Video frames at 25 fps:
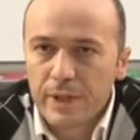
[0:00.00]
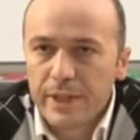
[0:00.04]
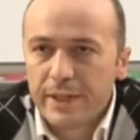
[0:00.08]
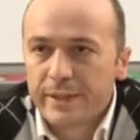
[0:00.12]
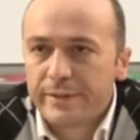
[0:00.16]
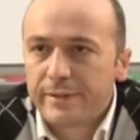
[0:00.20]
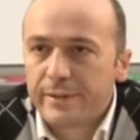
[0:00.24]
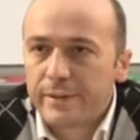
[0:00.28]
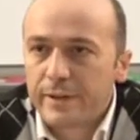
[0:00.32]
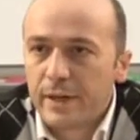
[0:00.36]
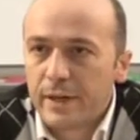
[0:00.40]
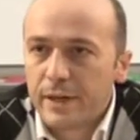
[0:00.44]

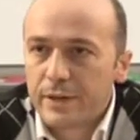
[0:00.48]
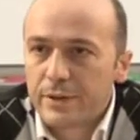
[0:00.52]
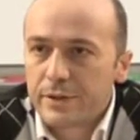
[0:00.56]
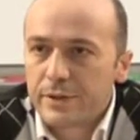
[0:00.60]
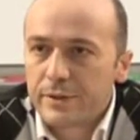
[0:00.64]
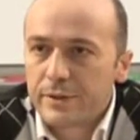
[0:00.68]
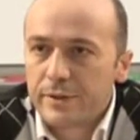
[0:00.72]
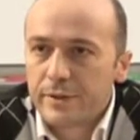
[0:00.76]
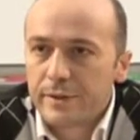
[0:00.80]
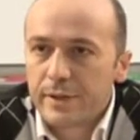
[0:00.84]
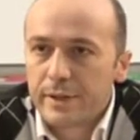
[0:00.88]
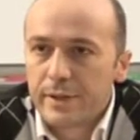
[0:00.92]

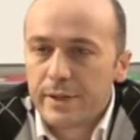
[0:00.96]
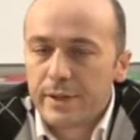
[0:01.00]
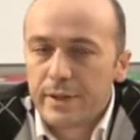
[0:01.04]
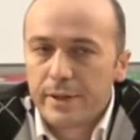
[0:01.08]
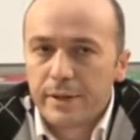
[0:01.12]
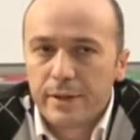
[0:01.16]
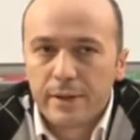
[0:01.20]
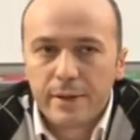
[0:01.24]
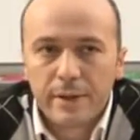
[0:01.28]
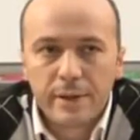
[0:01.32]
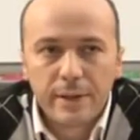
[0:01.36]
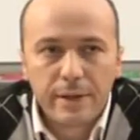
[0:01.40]
iktidarın
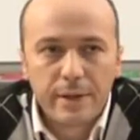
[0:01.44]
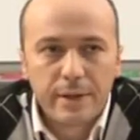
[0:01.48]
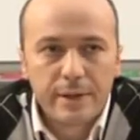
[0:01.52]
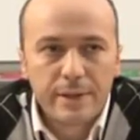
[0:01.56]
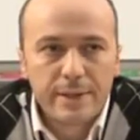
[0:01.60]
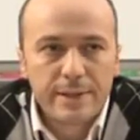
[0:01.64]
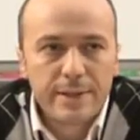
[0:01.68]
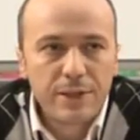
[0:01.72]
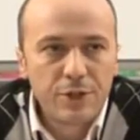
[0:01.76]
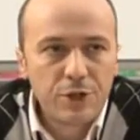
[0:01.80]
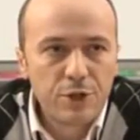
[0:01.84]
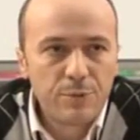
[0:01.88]
e,
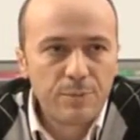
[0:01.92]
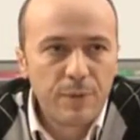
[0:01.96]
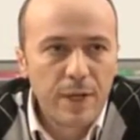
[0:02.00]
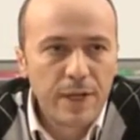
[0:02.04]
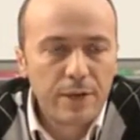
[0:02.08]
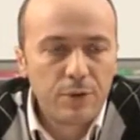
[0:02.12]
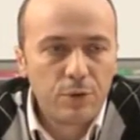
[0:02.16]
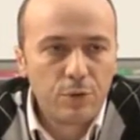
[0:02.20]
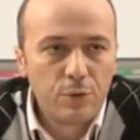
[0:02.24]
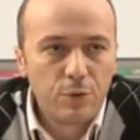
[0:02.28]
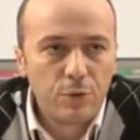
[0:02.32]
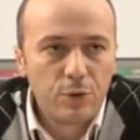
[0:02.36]

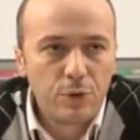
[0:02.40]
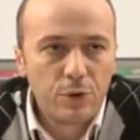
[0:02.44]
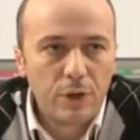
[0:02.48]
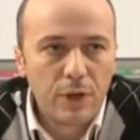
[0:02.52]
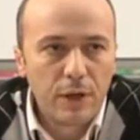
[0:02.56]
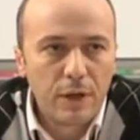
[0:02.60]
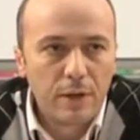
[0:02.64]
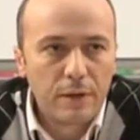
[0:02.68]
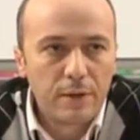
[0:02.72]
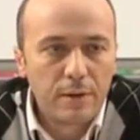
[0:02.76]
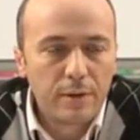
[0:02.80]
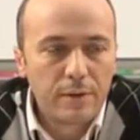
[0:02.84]
seçimler
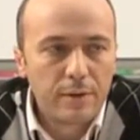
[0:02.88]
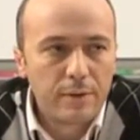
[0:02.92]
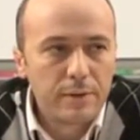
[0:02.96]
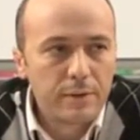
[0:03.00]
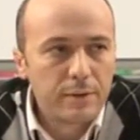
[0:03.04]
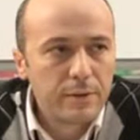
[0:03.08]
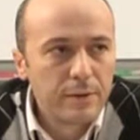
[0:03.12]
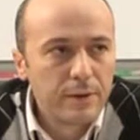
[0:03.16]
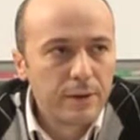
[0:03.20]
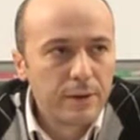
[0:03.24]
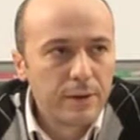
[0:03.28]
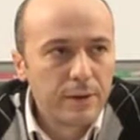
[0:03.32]
yoluyla
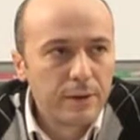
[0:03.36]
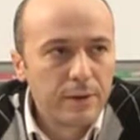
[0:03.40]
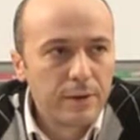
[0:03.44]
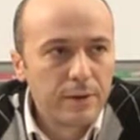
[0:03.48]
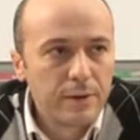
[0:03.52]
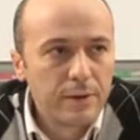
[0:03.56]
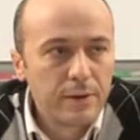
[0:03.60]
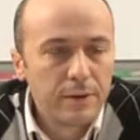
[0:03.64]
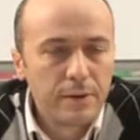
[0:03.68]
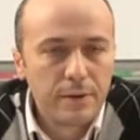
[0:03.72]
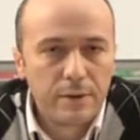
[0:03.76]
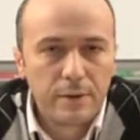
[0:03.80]
e,
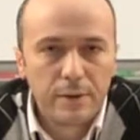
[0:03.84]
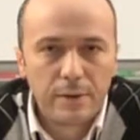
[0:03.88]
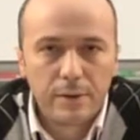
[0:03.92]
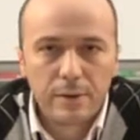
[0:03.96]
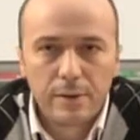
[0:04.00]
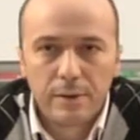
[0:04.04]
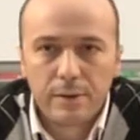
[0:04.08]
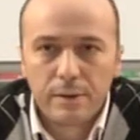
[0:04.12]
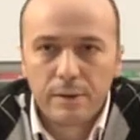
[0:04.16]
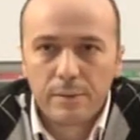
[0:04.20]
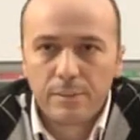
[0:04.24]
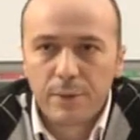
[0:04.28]

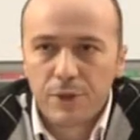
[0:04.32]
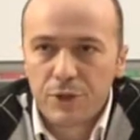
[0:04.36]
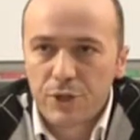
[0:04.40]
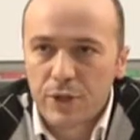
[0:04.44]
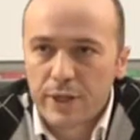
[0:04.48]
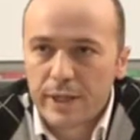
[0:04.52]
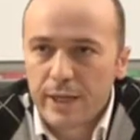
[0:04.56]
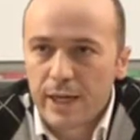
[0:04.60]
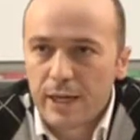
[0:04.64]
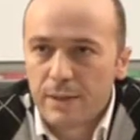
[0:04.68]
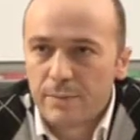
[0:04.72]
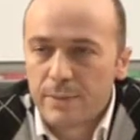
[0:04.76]

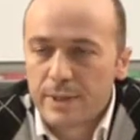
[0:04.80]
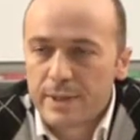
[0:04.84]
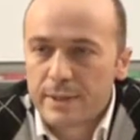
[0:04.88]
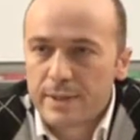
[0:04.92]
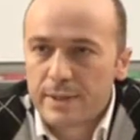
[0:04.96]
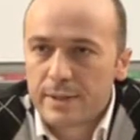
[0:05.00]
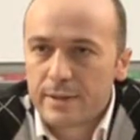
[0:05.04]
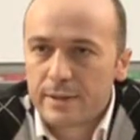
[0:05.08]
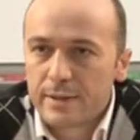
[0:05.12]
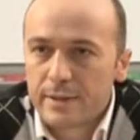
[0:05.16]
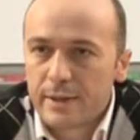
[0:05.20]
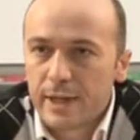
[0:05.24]
başa
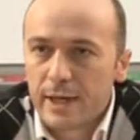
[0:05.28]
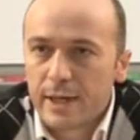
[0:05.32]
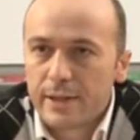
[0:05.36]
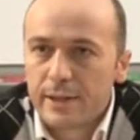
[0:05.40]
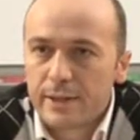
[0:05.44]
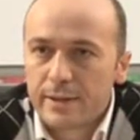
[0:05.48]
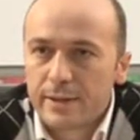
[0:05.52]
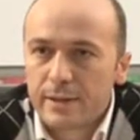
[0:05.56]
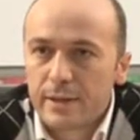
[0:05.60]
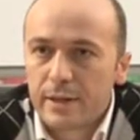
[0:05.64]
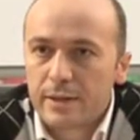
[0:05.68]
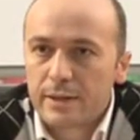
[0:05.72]
gelmesi yani
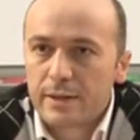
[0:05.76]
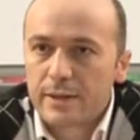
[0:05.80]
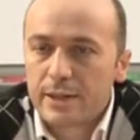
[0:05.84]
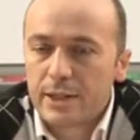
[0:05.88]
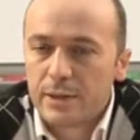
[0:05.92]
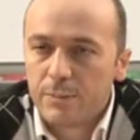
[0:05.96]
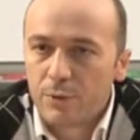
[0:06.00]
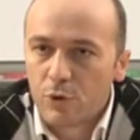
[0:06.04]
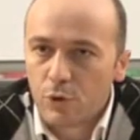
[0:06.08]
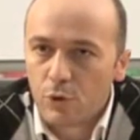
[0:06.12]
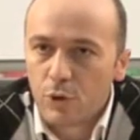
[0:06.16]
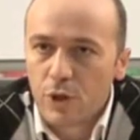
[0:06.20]
iktidarda
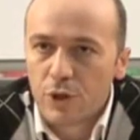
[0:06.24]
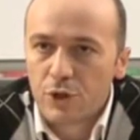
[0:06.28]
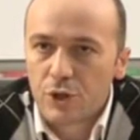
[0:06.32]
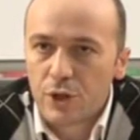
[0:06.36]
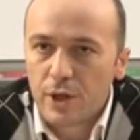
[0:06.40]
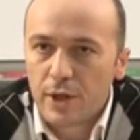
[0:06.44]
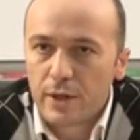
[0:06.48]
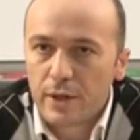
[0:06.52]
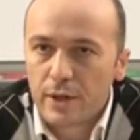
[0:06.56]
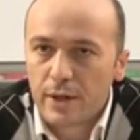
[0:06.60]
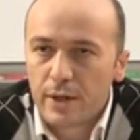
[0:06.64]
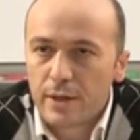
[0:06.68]
kimin
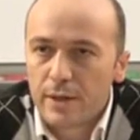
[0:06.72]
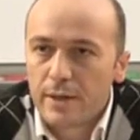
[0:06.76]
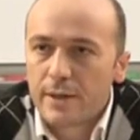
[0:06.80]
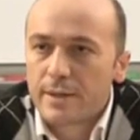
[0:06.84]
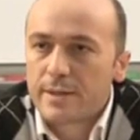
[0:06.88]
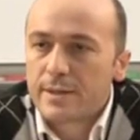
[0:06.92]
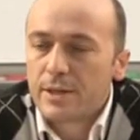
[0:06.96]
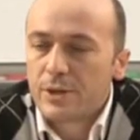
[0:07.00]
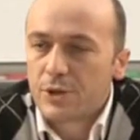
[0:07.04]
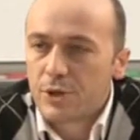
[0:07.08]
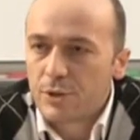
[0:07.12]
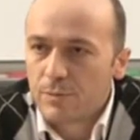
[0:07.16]
olacağına
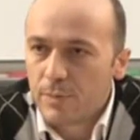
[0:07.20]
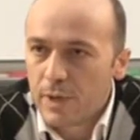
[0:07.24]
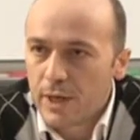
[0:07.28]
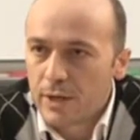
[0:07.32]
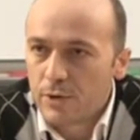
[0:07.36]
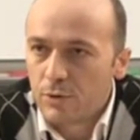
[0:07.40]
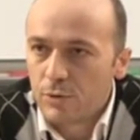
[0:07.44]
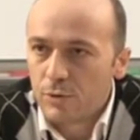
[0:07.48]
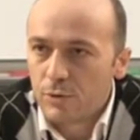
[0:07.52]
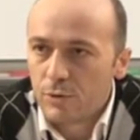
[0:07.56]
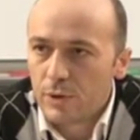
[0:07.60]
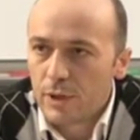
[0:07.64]
seçimler
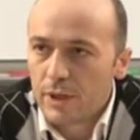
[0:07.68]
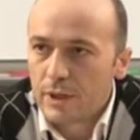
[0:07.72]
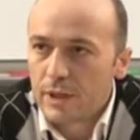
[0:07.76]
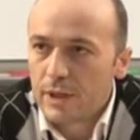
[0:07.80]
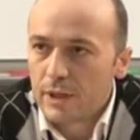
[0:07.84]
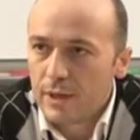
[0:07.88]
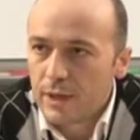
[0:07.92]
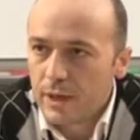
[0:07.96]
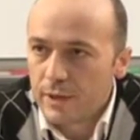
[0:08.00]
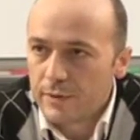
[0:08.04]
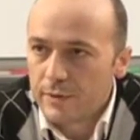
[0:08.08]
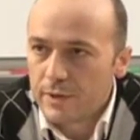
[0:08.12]
yoluyla
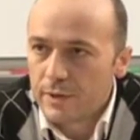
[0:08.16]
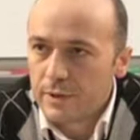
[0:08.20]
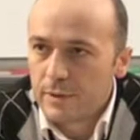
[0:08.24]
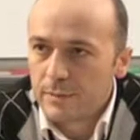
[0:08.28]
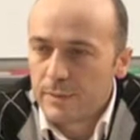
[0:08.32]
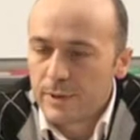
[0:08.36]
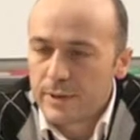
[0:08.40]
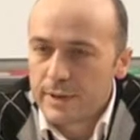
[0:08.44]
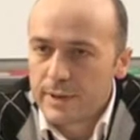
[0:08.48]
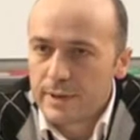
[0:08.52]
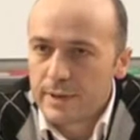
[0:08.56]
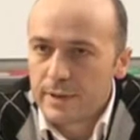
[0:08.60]
karar
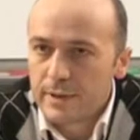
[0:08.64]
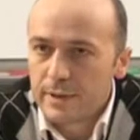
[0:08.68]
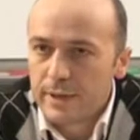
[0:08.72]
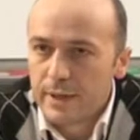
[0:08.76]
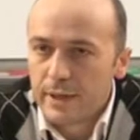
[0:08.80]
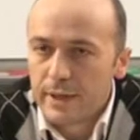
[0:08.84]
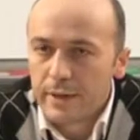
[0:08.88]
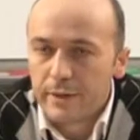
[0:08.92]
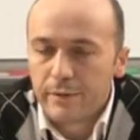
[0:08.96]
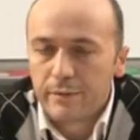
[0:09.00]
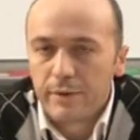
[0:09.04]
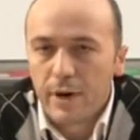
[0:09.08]
verilmesi
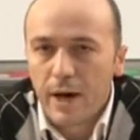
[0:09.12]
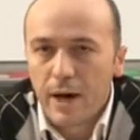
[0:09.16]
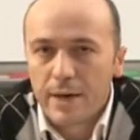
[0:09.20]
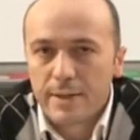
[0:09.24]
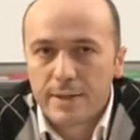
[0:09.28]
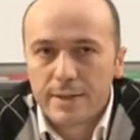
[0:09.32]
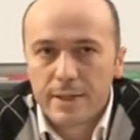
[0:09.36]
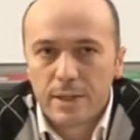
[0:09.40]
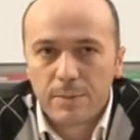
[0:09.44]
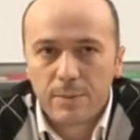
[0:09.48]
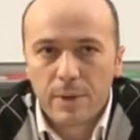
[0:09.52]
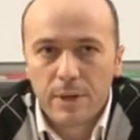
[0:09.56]
ve
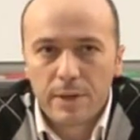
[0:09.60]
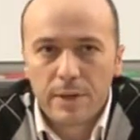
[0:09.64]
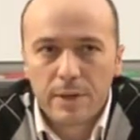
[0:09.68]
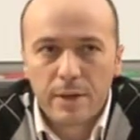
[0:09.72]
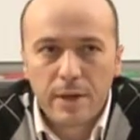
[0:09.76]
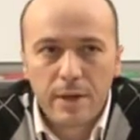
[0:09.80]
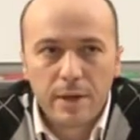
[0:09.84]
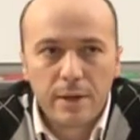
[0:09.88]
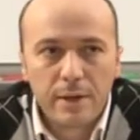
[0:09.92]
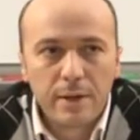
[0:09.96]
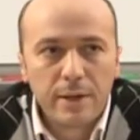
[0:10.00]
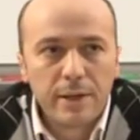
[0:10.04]
aynı
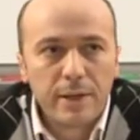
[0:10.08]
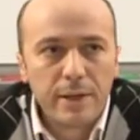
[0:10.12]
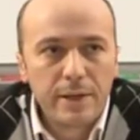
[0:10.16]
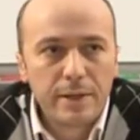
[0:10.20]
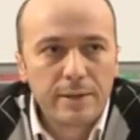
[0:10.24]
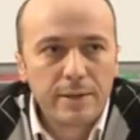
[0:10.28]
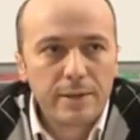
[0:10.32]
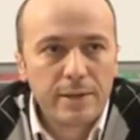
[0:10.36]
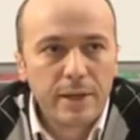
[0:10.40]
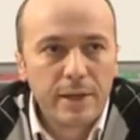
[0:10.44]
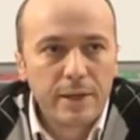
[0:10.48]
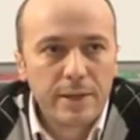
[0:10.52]
zamanda
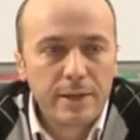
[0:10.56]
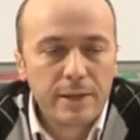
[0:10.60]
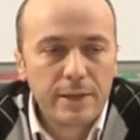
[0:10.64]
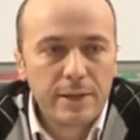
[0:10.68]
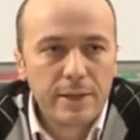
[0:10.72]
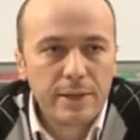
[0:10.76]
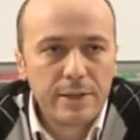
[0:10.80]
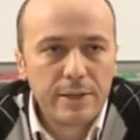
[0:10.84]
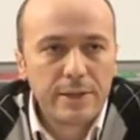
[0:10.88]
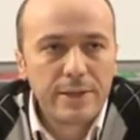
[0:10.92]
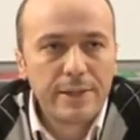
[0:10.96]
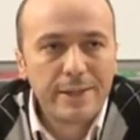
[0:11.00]

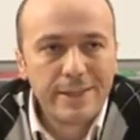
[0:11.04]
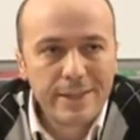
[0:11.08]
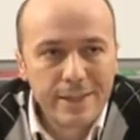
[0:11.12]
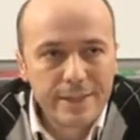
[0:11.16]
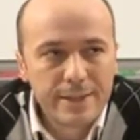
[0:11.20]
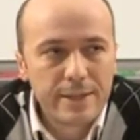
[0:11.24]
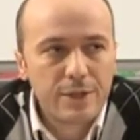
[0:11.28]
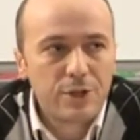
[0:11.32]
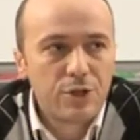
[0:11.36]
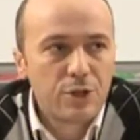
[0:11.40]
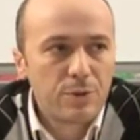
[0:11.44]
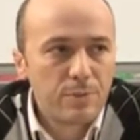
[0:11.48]
iktidardakinin yine
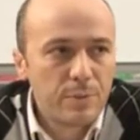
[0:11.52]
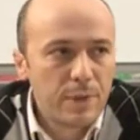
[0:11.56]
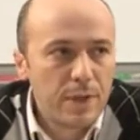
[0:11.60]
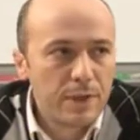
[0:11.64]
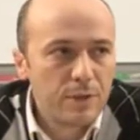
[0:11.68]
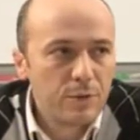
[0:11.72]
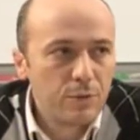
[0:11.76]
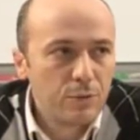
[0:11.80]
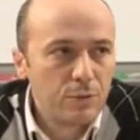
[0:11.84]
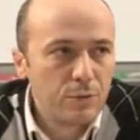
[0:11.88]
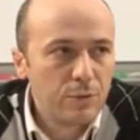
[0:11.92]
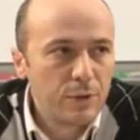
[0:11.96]

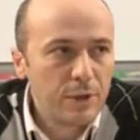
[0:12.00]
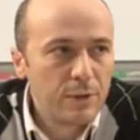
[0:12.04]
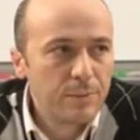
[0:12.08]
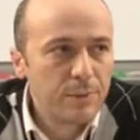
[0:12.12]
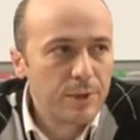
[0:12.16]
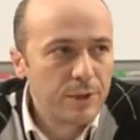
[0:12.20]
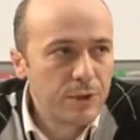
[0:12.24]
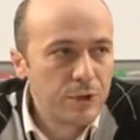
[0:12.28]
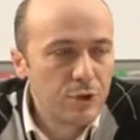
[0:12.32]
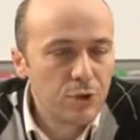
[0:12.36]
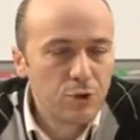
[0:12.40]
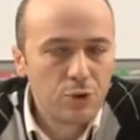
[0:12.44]
seçimler yoluyla
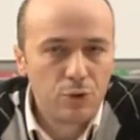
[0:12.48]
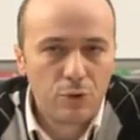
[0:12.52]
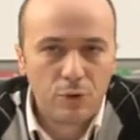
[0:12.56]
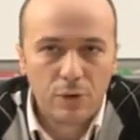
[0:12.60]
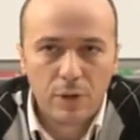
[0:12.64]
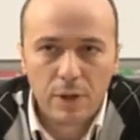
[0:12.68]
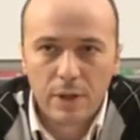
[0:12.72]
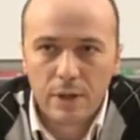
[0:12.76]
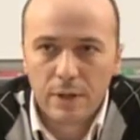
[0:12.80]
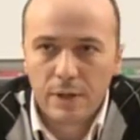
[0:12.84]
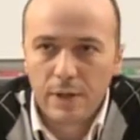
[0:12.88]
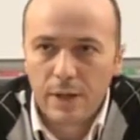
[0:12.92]
barışçı
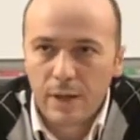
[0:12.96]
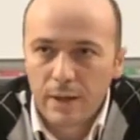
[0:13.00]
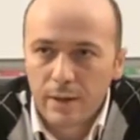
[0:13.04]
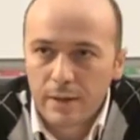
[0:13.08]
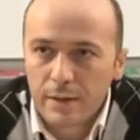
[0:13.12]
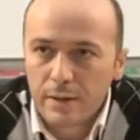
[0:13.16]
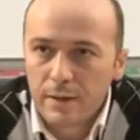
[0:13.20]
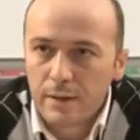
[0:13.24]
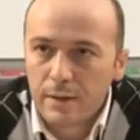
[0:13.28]
yollarla